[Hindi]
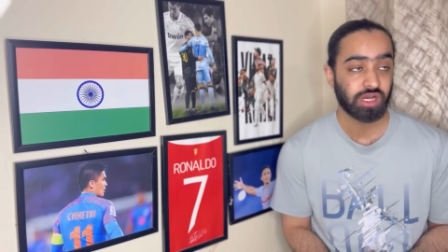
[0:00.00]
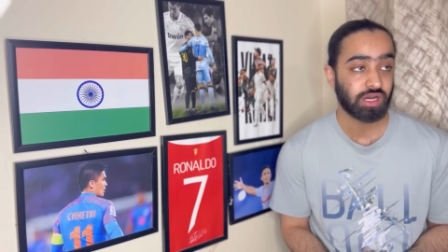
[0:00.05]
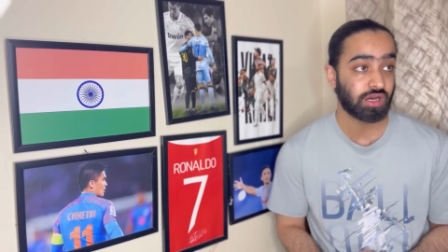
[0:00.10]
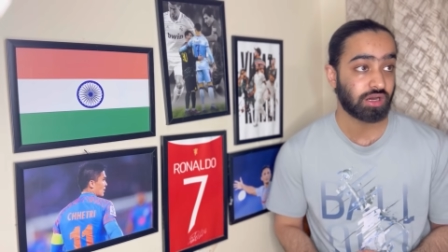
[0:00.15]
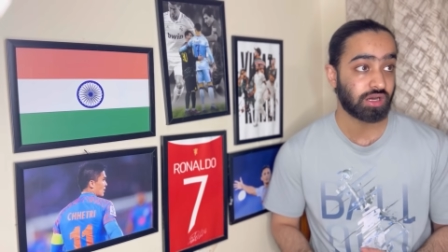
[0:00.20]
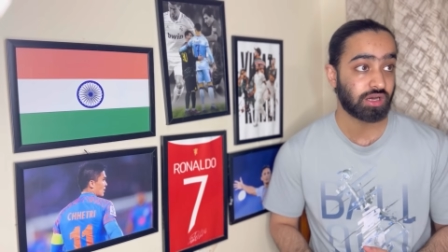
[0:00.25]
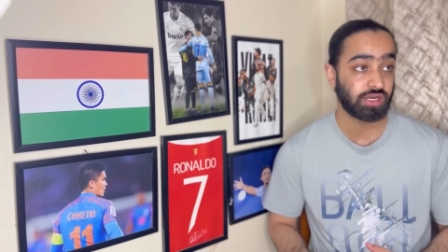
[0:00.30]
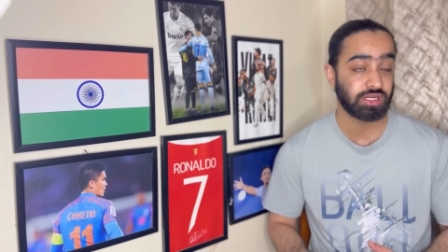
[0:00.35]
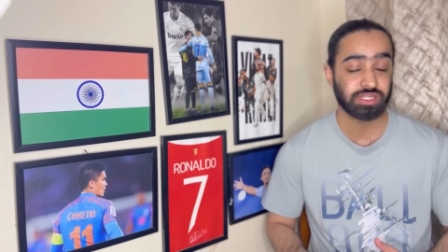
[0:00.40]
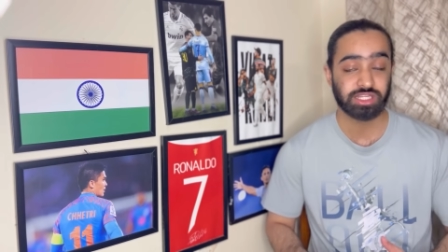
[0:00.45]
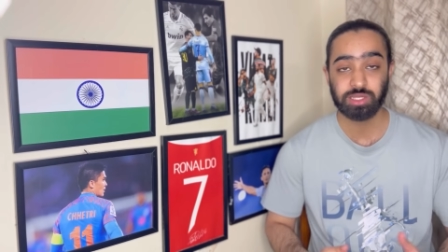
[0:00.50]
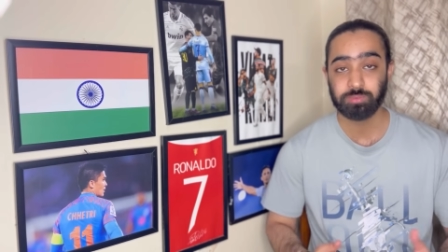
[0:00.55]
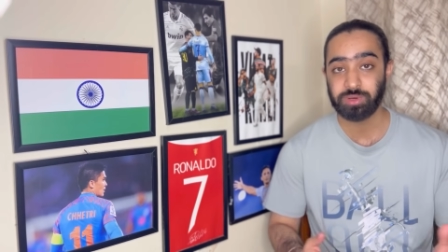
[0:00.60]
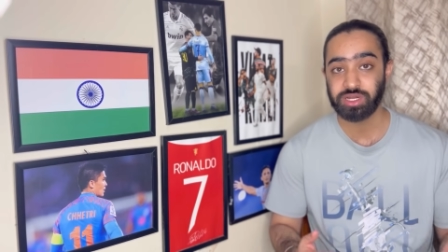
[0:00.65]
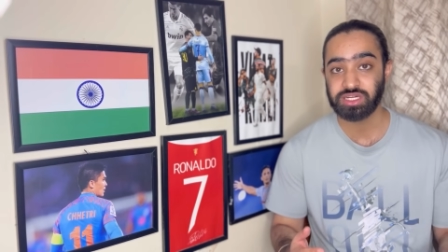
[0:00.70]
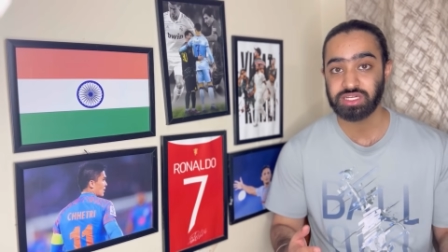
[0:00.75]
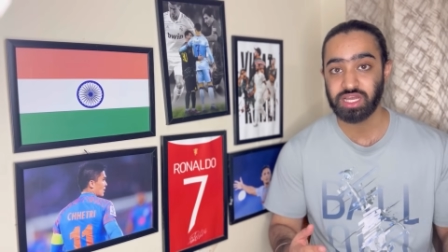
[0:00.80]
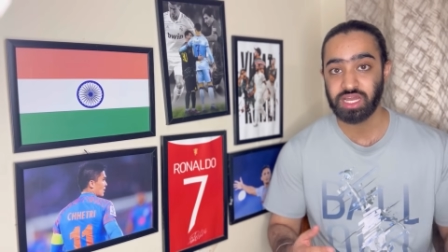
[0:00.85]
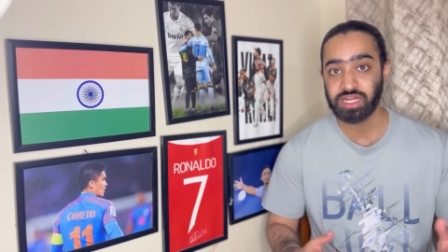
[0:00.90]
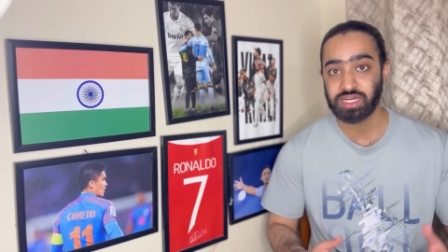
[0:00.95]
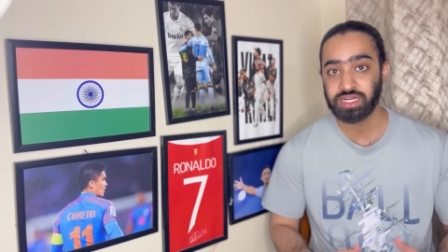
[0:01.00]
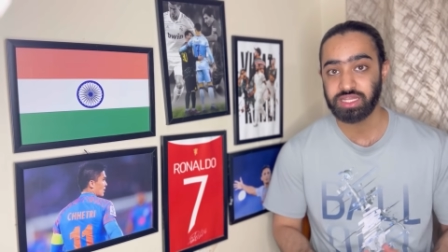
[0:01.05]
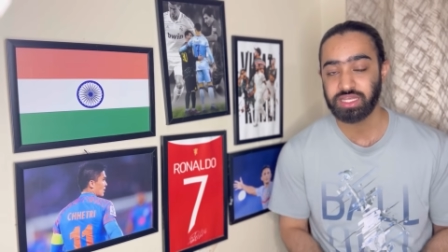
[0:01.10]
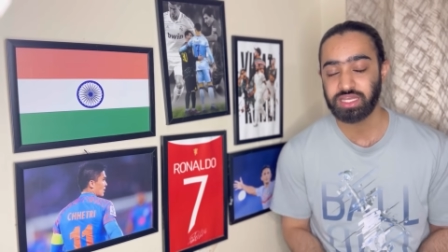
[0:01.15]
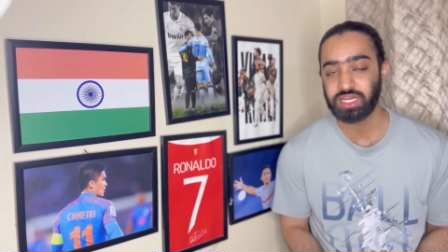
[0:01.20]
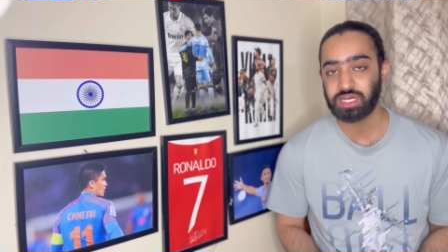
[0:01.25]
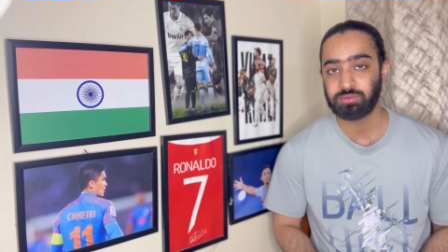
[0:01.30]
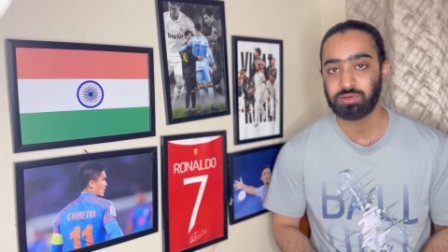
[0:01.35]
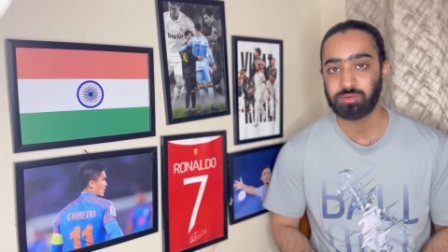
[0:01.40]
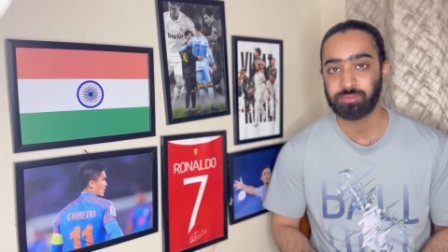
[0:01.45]
दीपक टांगड़ी
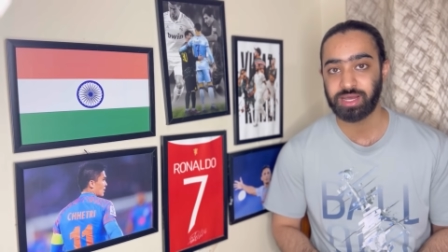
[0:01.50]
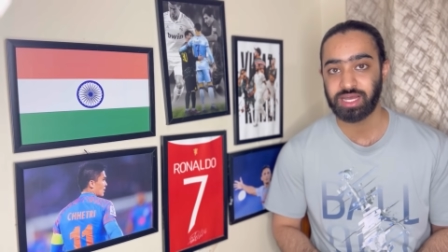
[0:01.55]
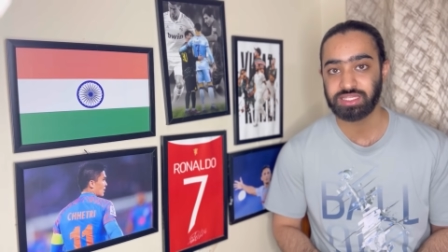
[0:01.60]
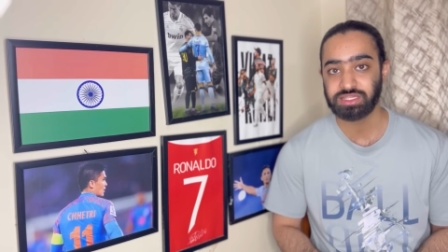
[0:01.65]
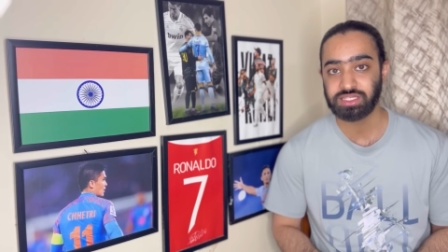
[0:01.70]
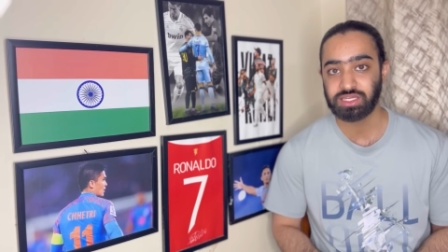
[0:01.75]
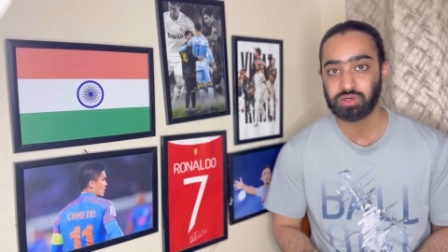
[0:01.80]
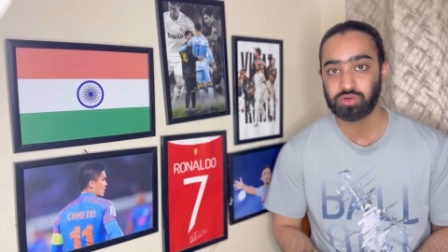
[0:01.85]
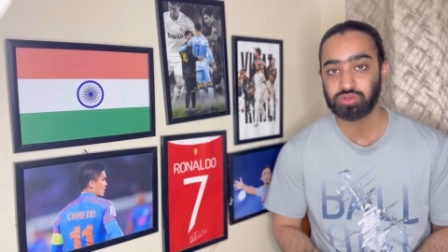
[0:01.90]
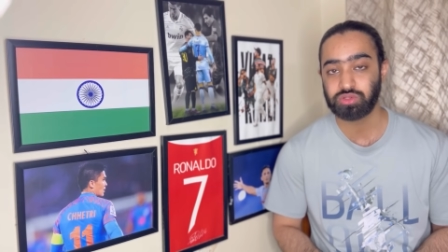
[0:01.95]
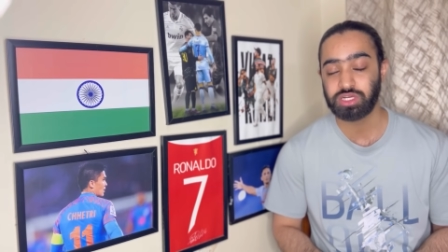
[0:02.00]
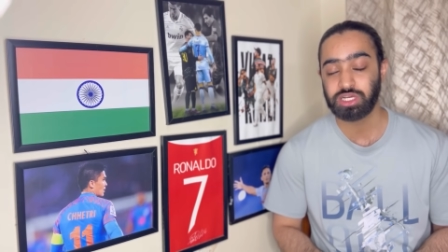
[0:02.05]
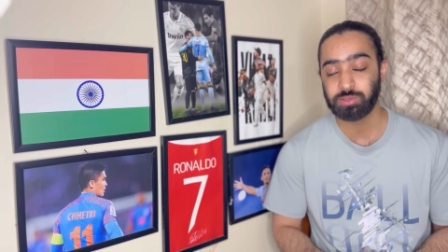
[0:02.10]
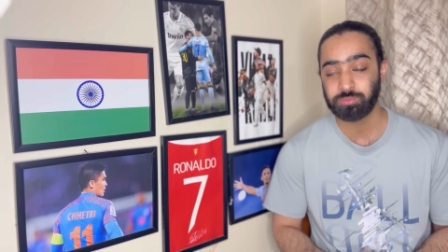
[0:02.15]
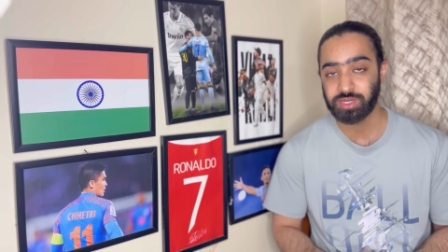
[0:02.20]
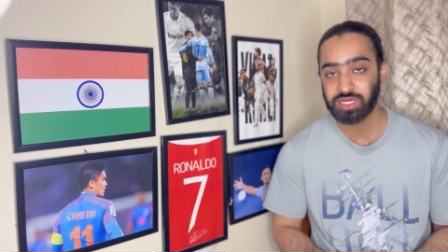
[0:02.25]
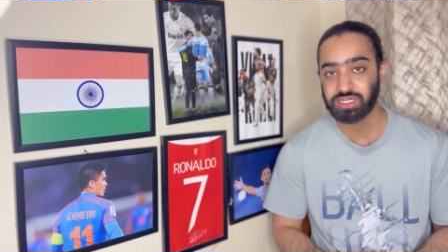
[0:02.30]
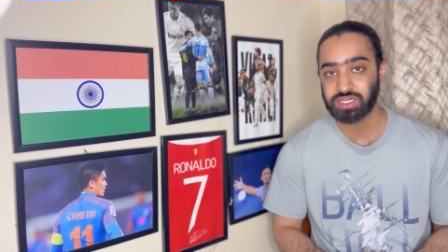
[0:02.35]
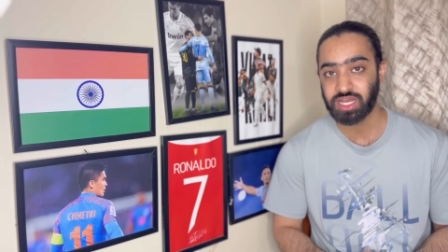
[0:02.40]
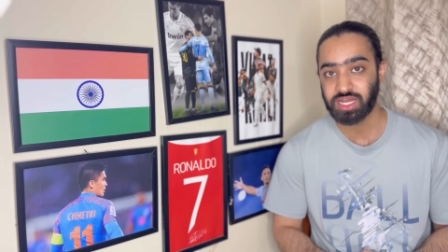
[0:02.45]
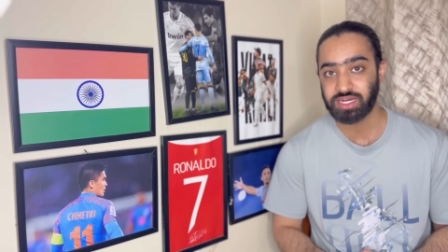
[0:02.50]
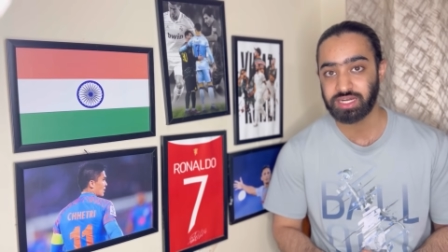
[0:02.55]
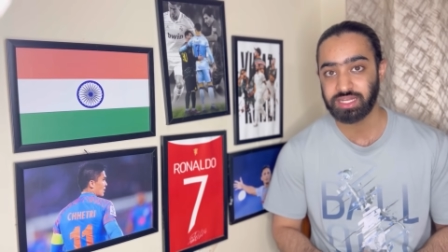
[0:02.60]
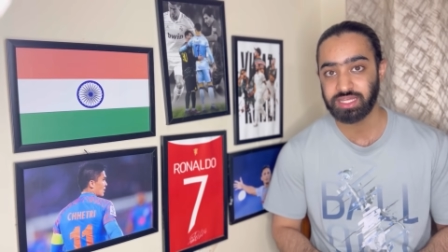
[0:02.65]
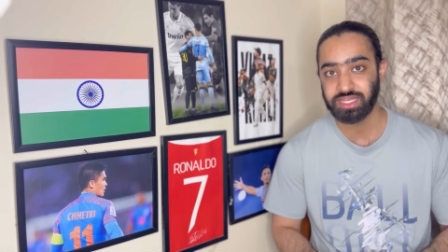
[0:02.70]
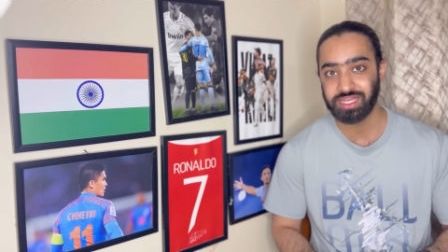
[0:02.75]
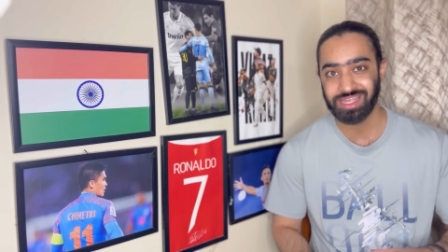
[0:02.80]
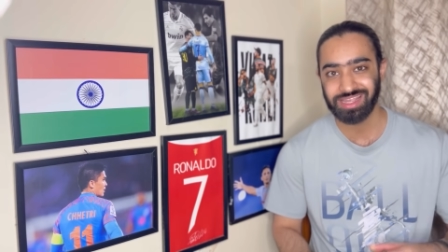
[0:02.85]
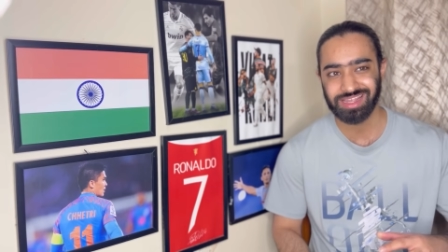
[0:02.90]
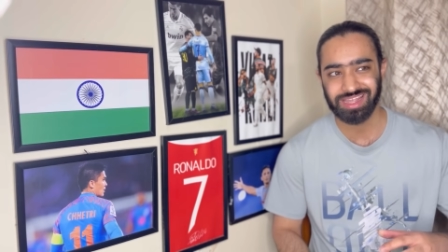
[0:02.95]
अगर मैं बात करूं तो दीपक
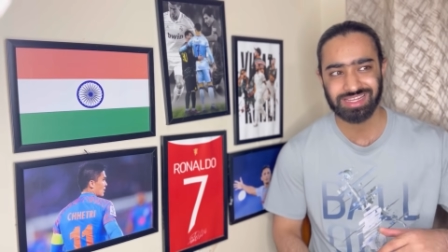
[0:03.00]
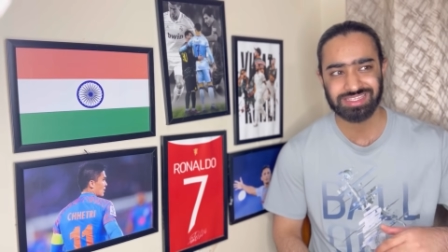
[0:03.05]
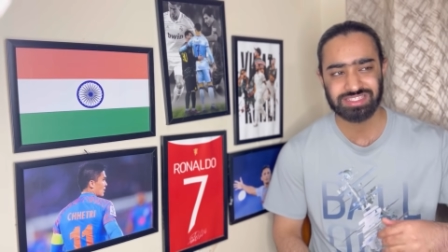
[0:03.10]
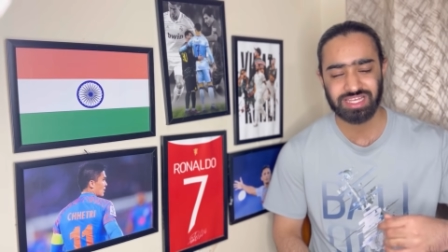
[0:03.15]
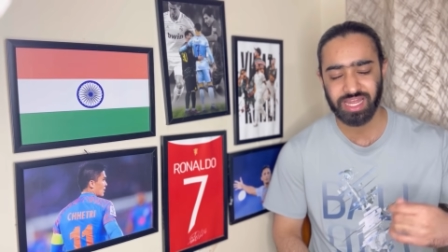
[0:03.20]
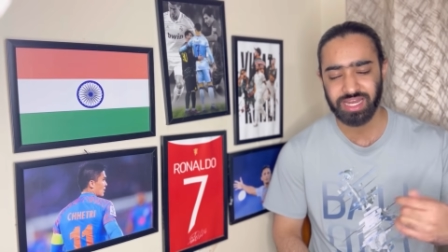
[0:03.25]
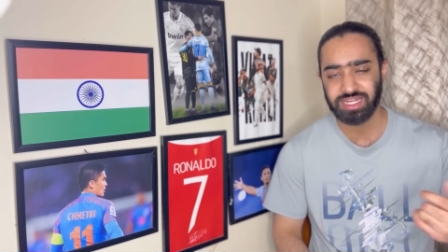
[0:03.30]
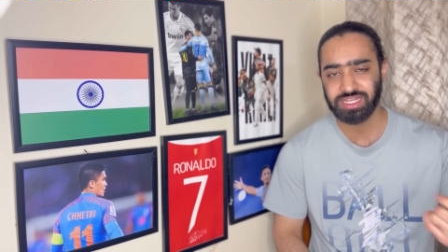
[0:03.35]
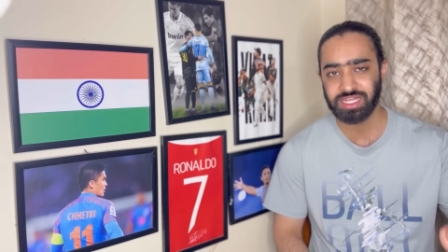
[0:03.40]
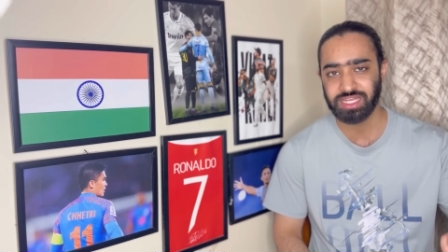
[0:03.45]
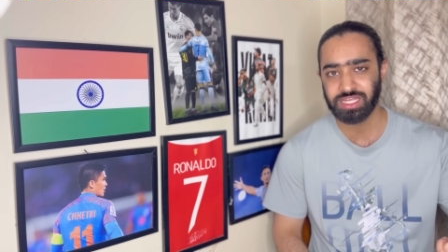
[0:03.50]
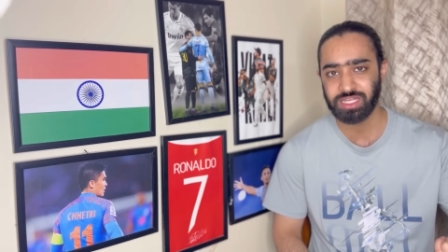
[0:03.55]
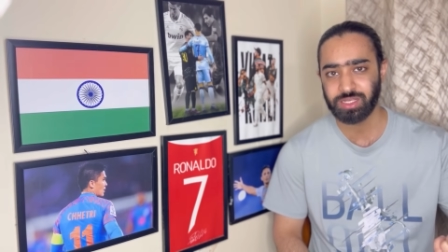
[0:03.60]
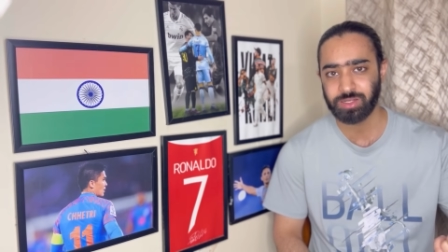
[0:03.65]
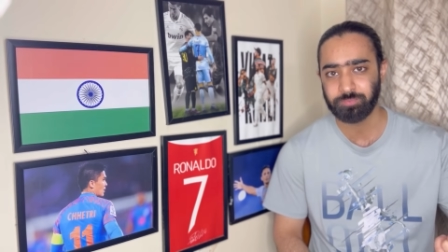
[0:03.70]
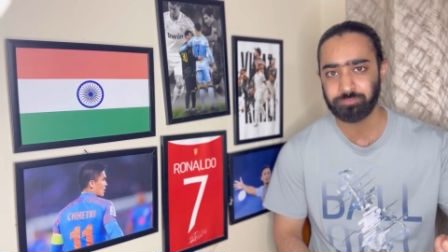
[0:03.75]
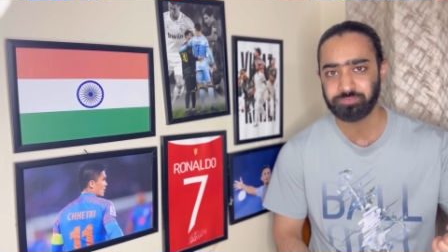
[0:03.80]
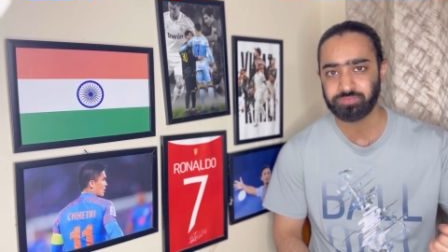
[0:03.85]
टांगड़ी एक एक्साइटिंग